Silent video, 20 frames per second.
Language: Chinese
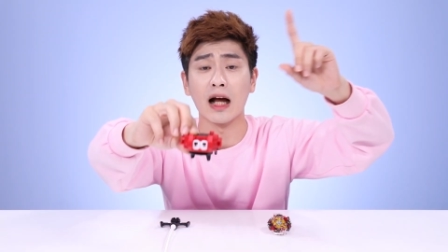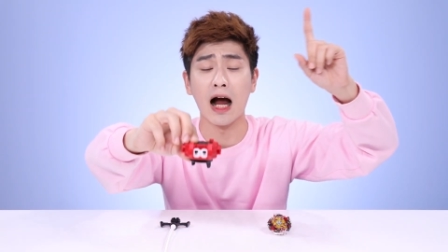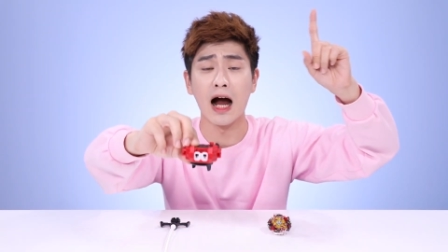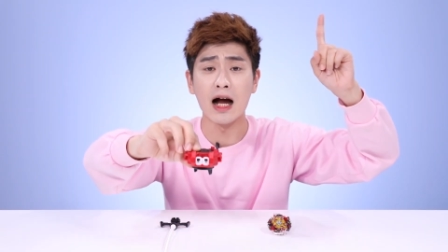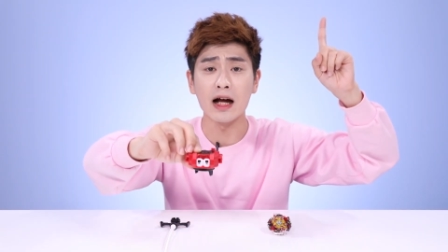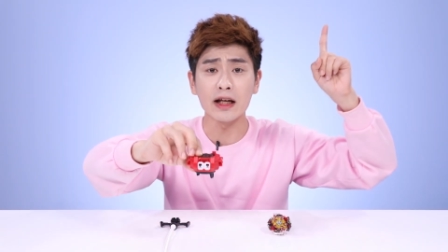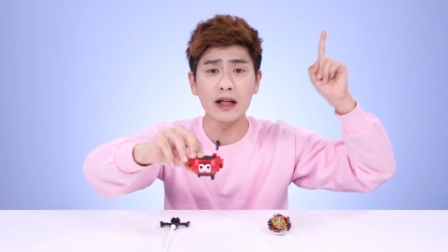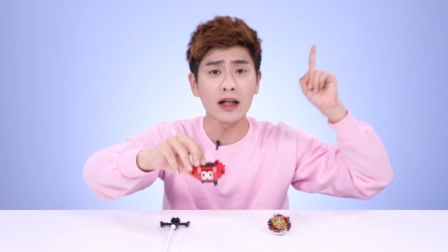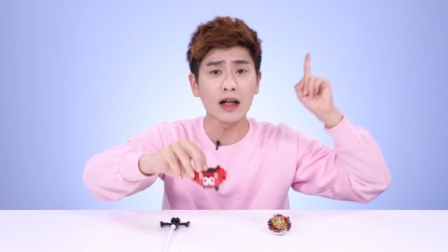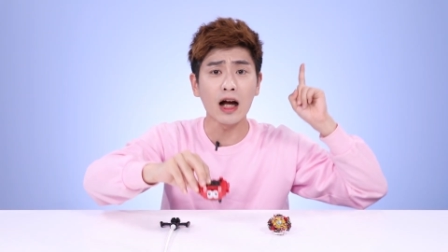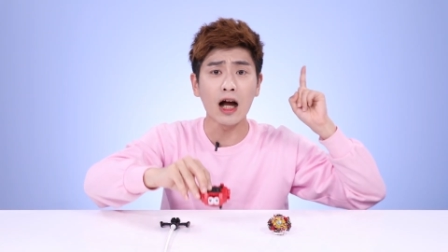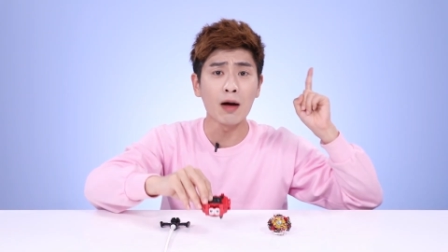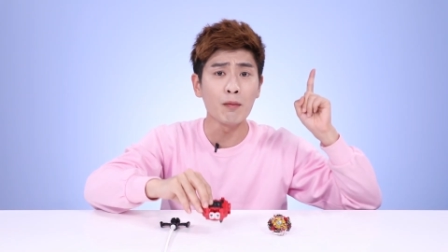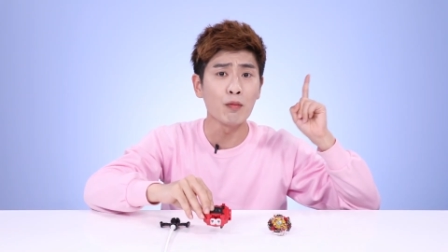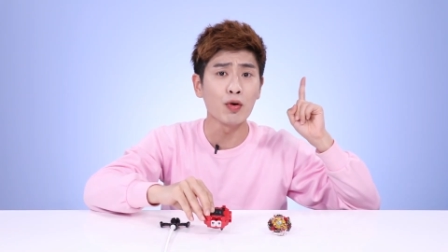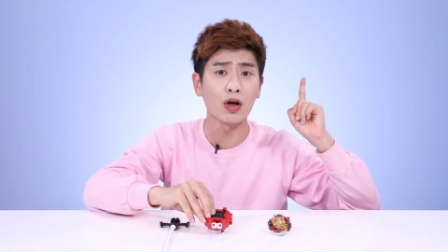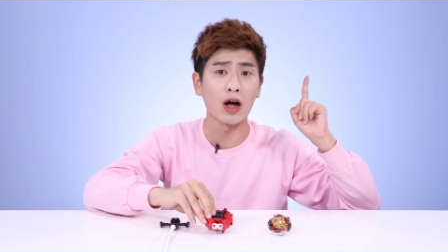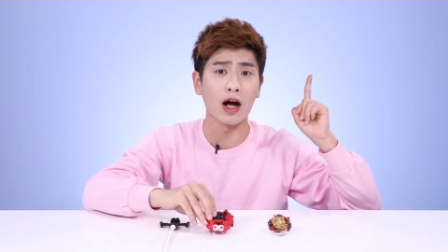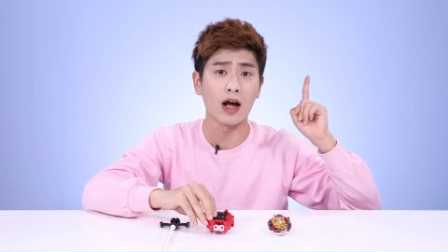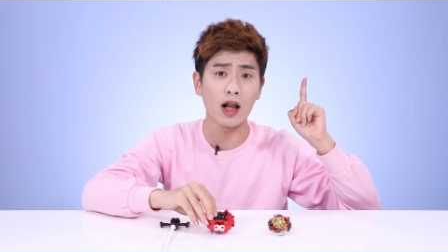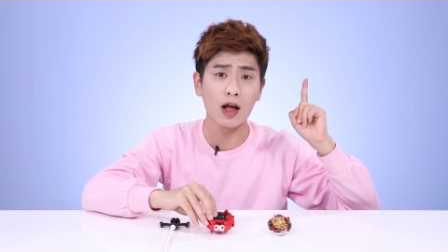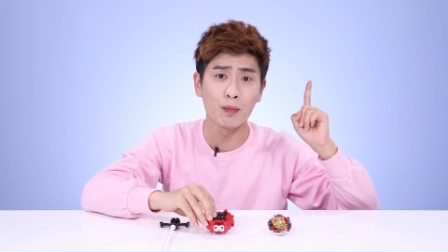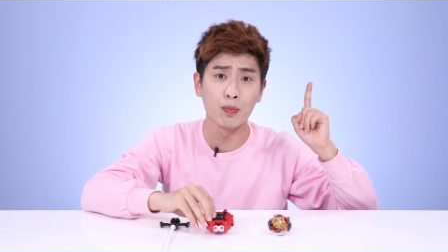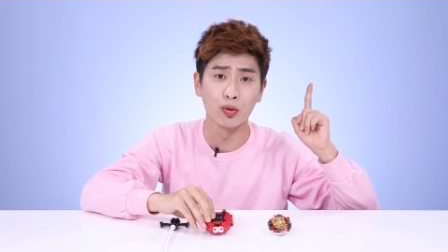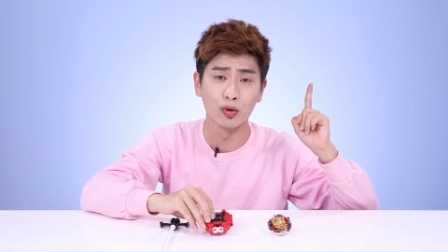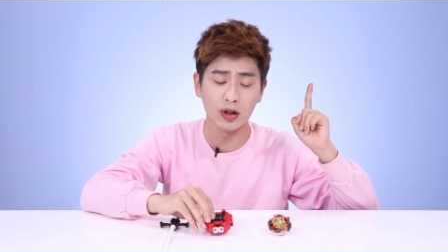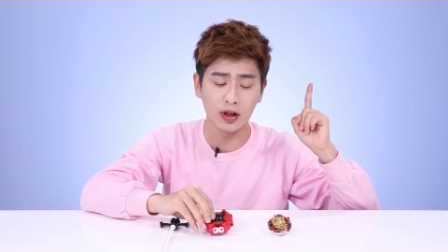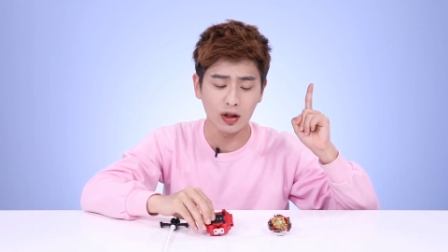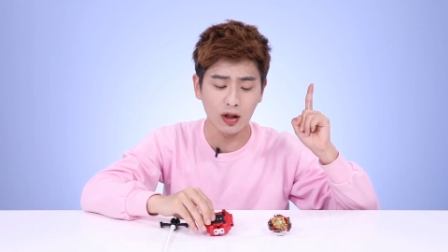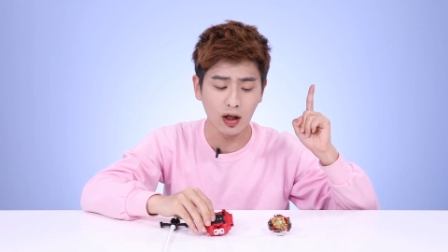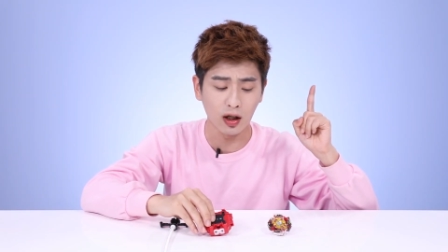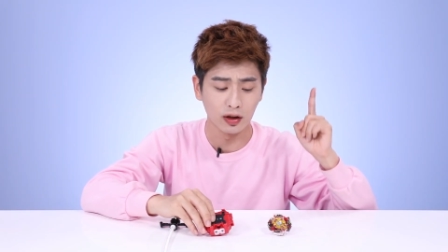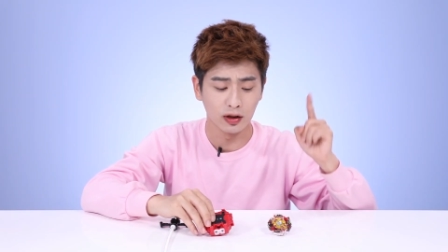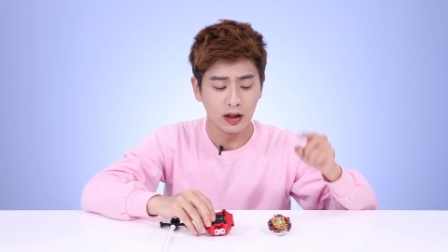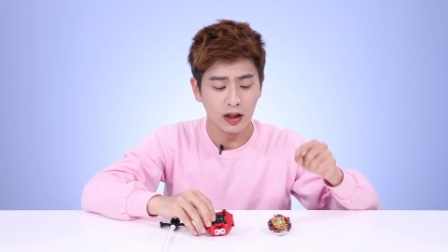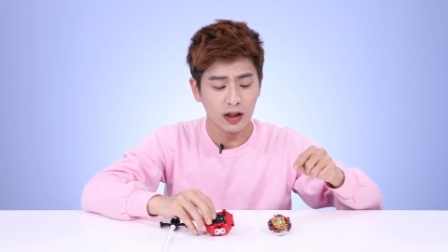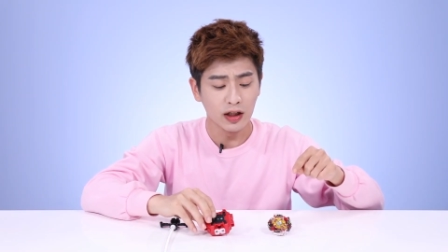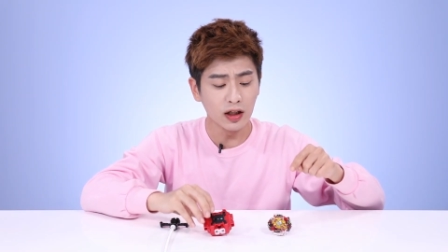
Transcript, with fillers: 江一呢事先调查了一下，